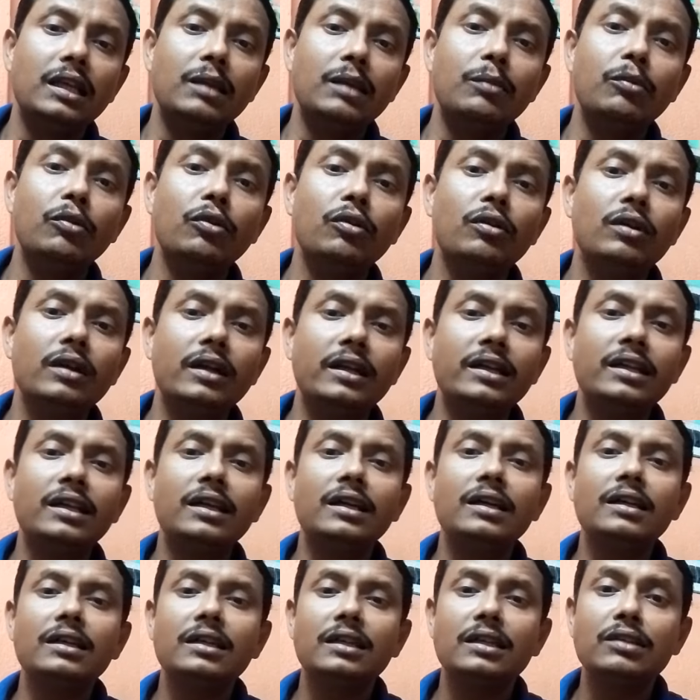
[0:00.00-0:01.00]
এবং এটা
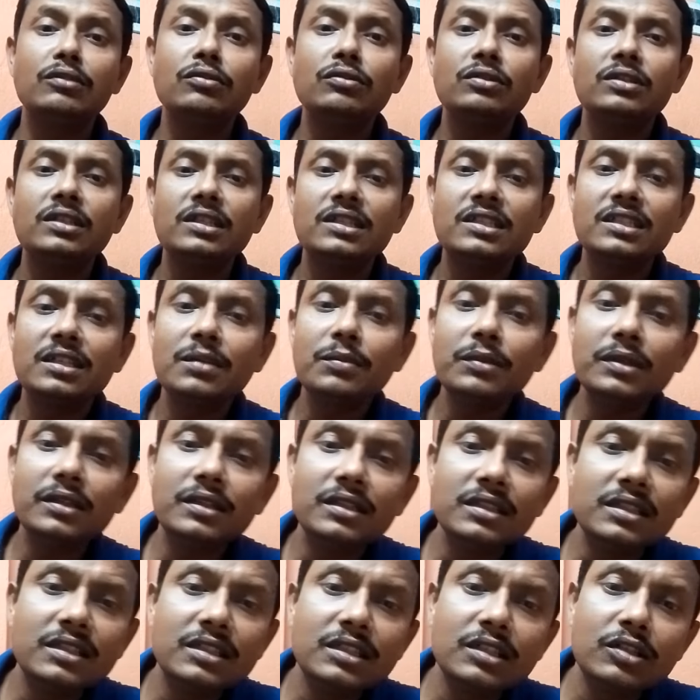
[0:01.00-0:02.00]
কিছু সিস্টেমিক
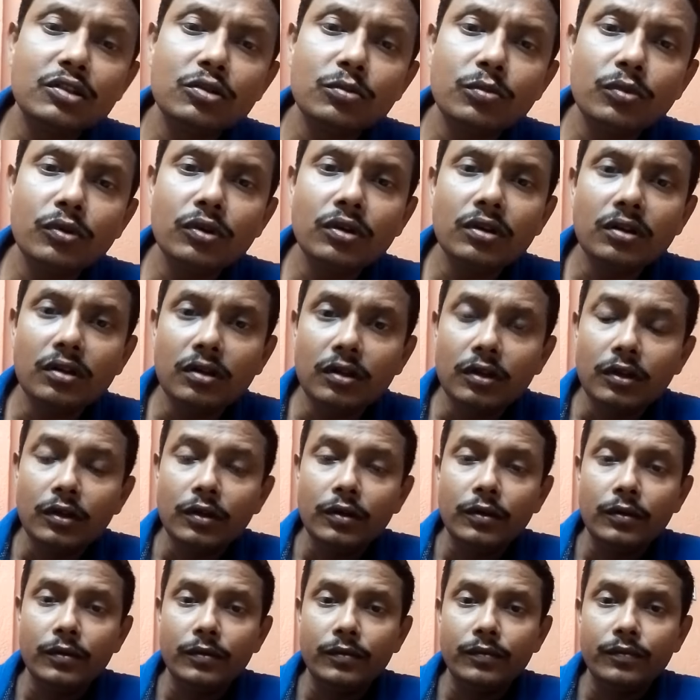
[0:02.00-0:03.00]
ডিজিজের উপর
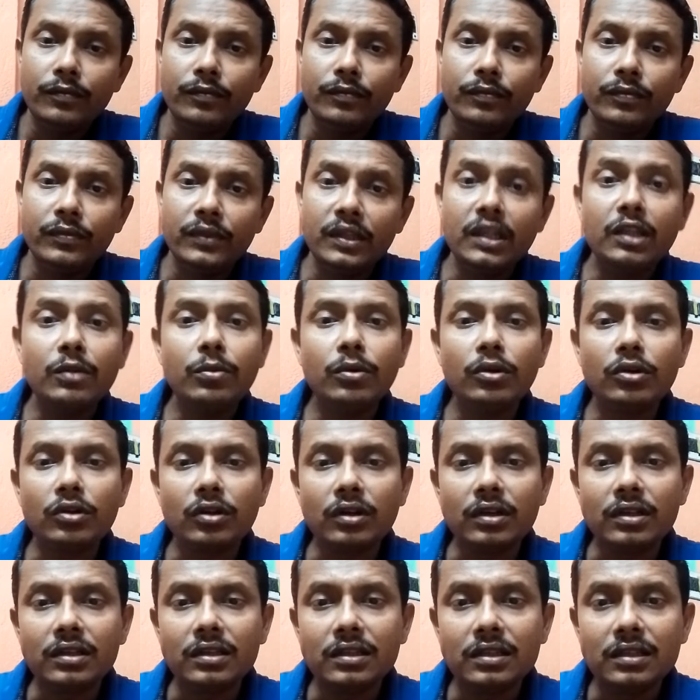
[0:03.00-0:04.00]
নির্ভর
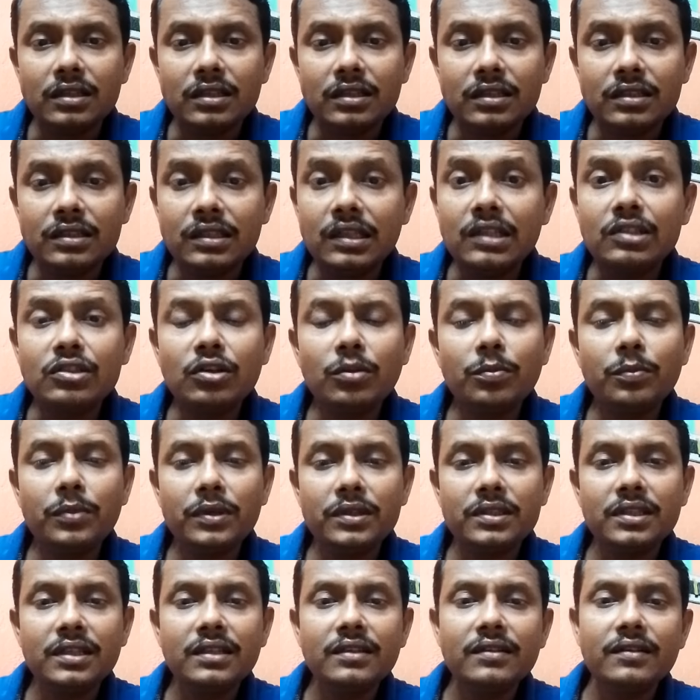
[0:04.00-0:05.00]
করে যেই সব
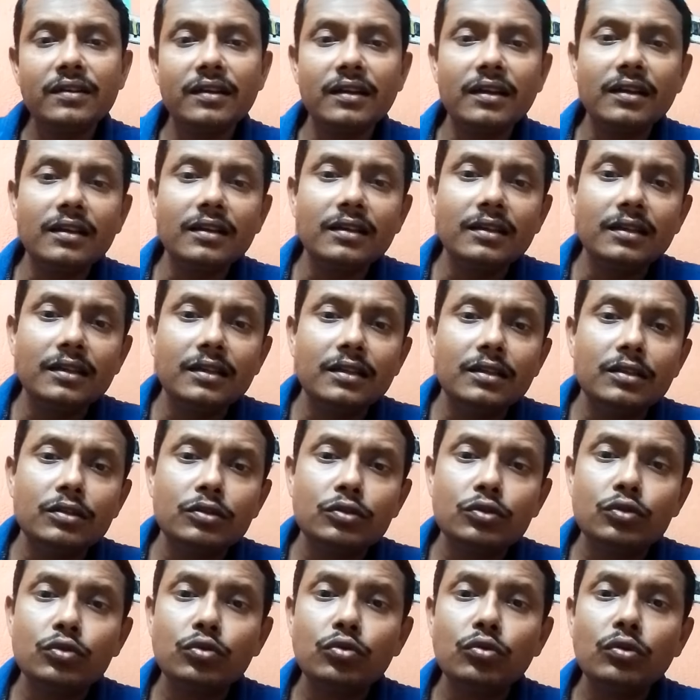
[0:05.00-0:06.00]
পেশেন্টরা
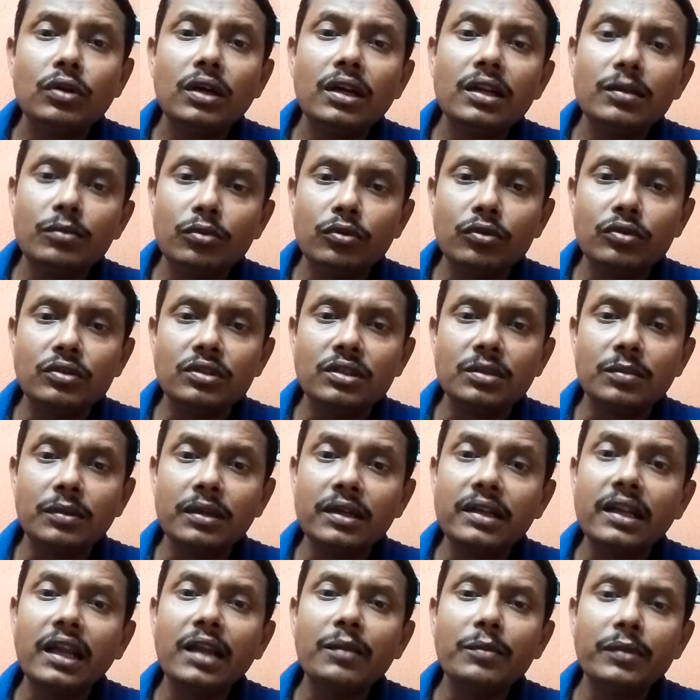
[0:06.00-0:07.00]
সুগারে ভুগছে
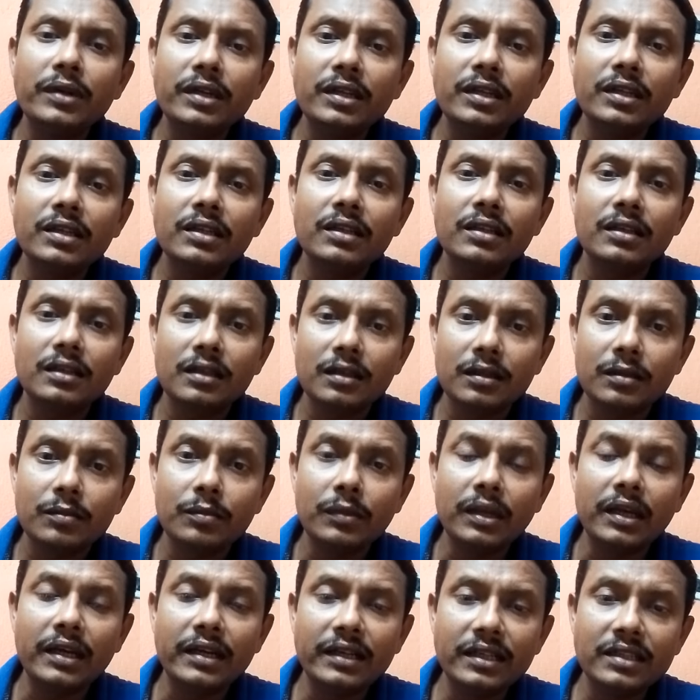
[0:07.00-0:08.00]
মানে ডায়াবেটিক
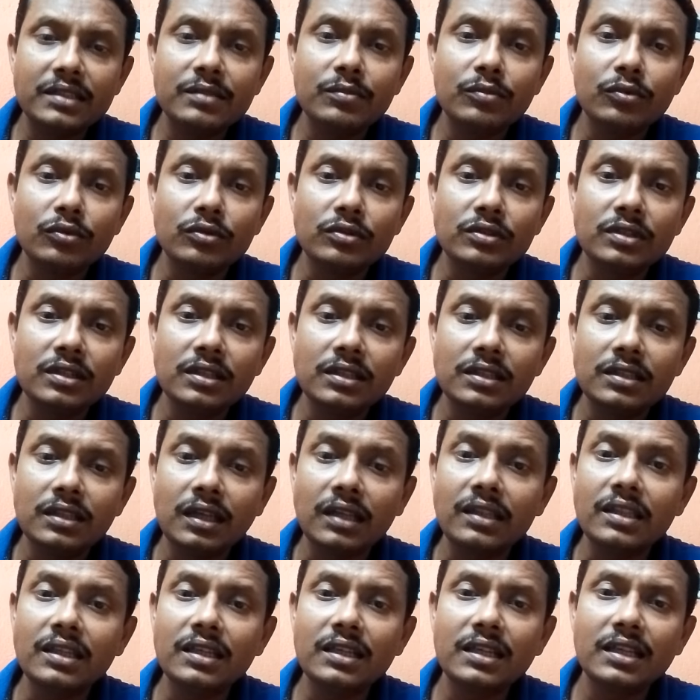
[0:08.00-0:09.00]
ম্যালাইটাসে ভুগছে
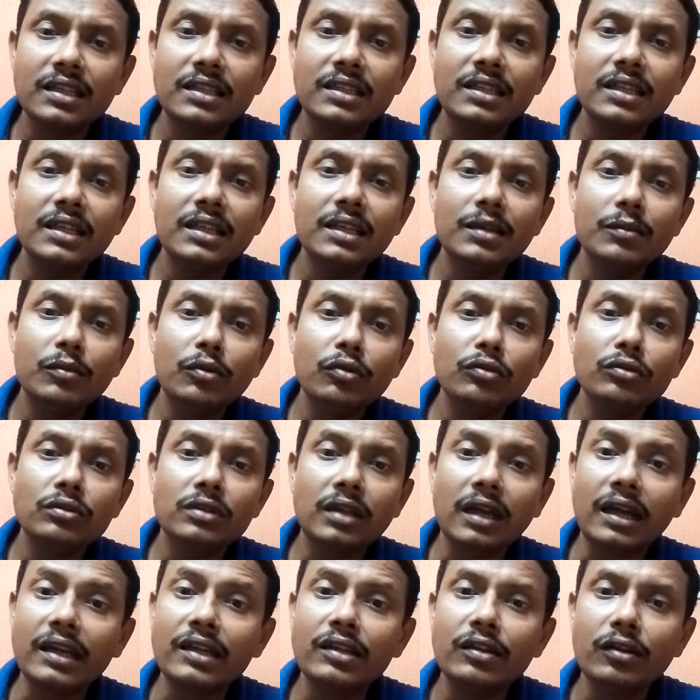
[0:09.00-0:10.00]
তাদের ক্ষেত্রে এবং
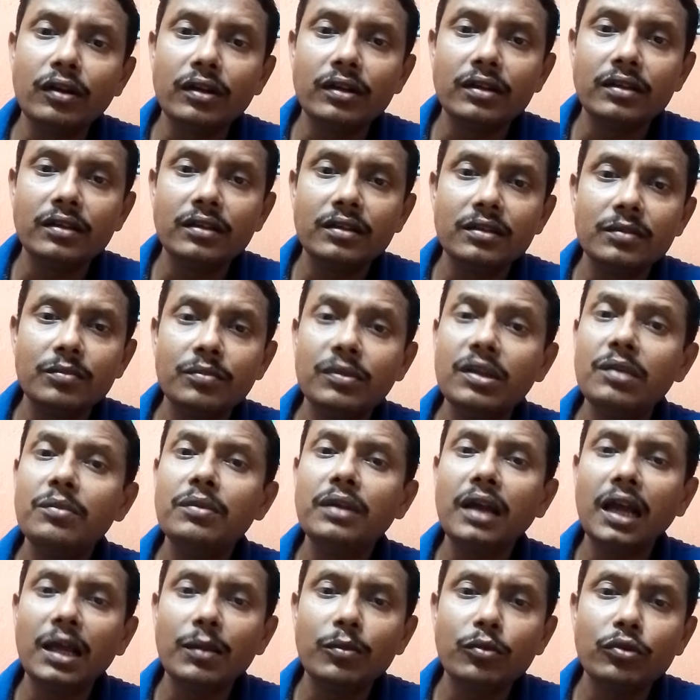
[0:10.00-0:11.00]
থাইরয়েড
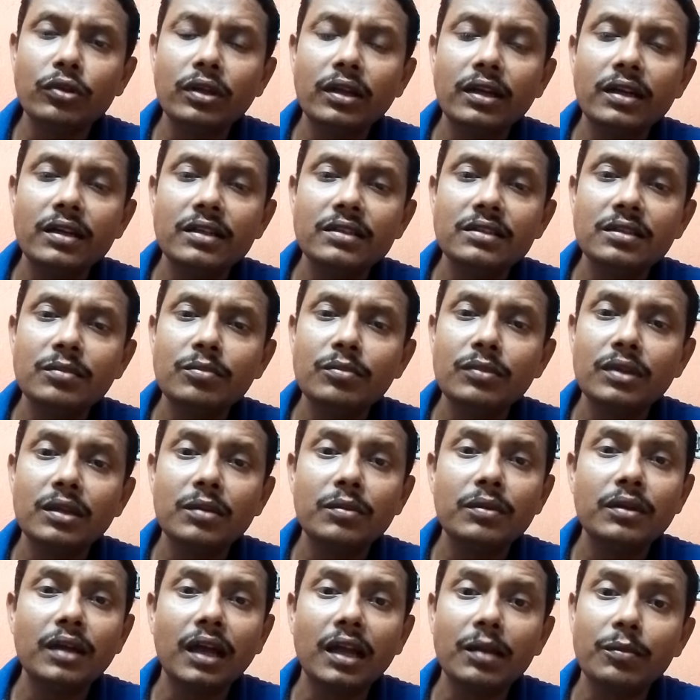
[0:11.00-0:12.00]
মেবি হাইপোথাইরয়েডিজম
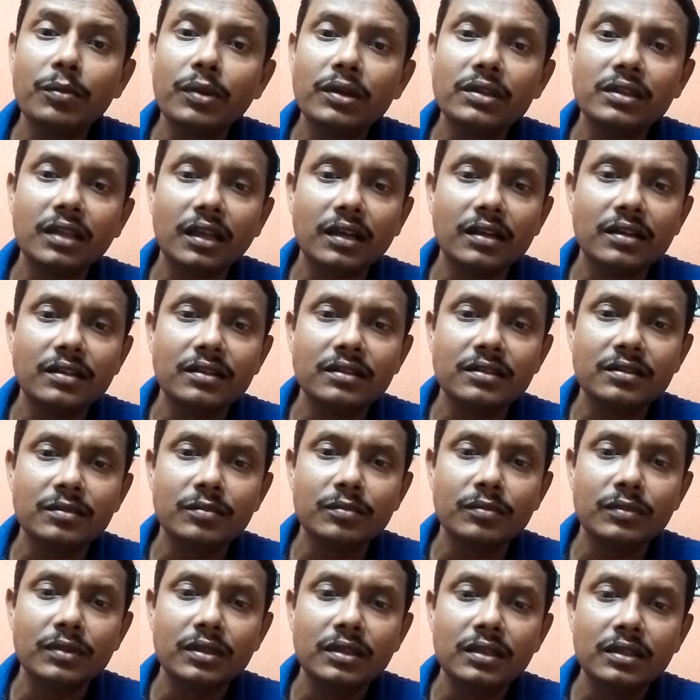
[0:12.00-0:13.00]
মেবি হাইপারথাইরয়েডিজম